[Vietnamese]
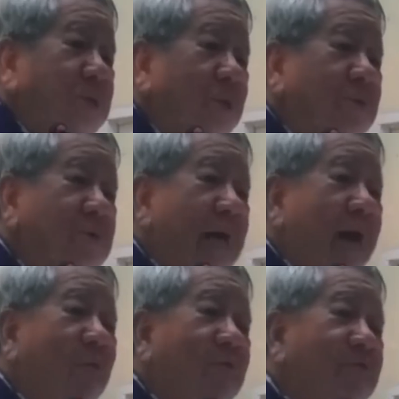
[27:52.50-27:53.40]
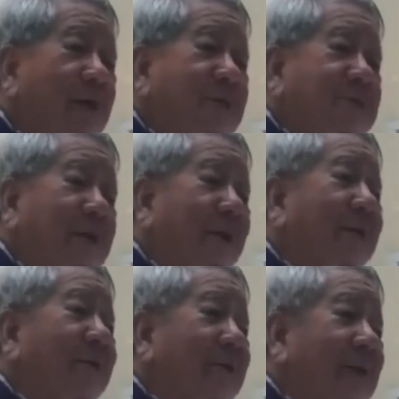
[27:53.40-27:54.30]
anh trưởng hướng đạo, anh Trà
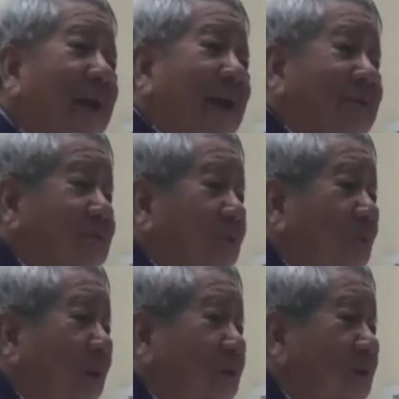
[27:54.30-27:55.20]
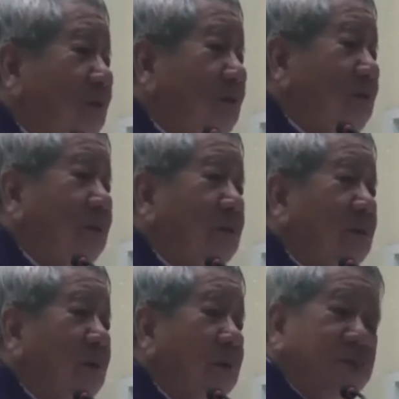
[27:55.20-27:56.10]
Lợi ở Đà Lạt, quen từ xưa,
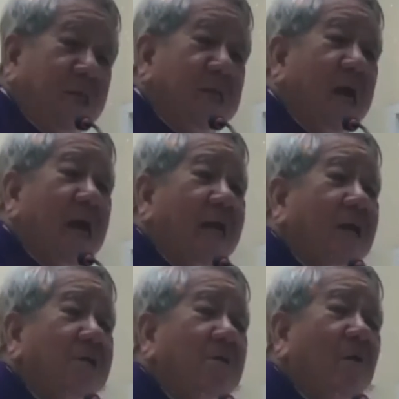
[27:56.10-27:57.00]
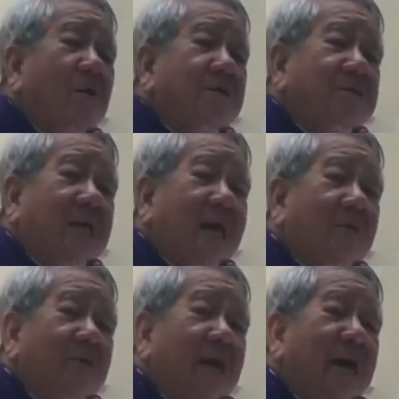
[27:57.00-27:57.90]
dẫn hai đứa con
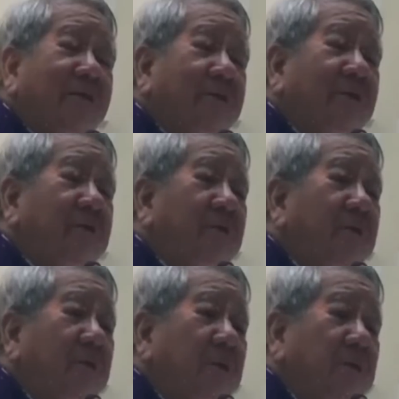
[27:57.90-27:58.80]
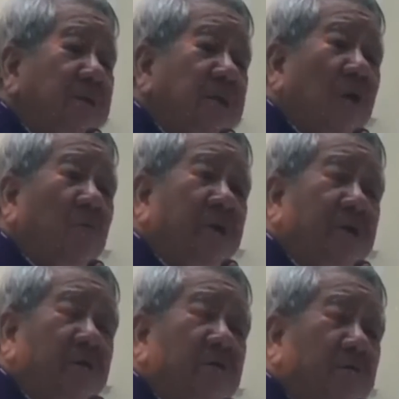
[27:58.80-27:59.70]
trai con gái tới. Cha Lộc
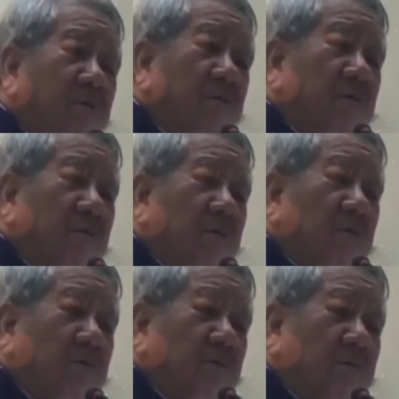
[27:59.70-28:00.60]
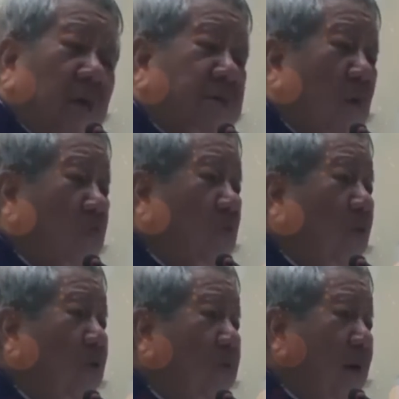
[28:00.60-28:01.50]
ơi, các cháu
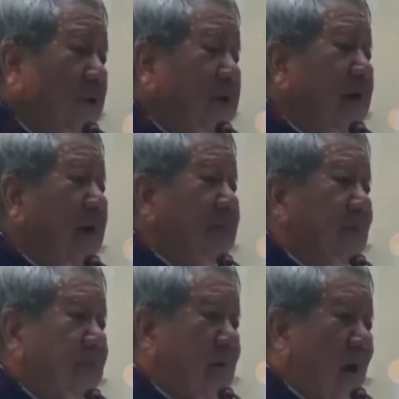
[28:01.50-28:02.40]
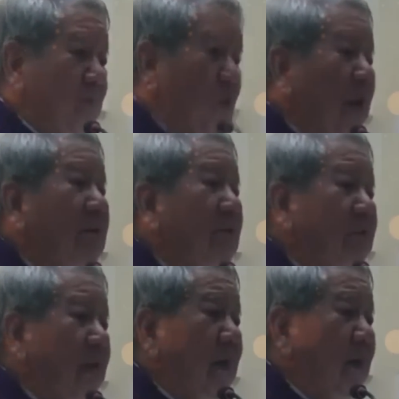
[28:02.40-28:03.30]
tôi nó bảo nó đi nghe cha giảng một
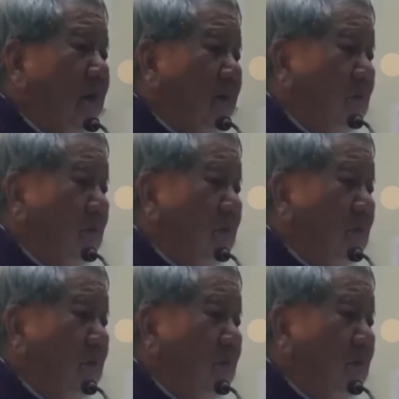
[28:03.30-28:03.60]
lần về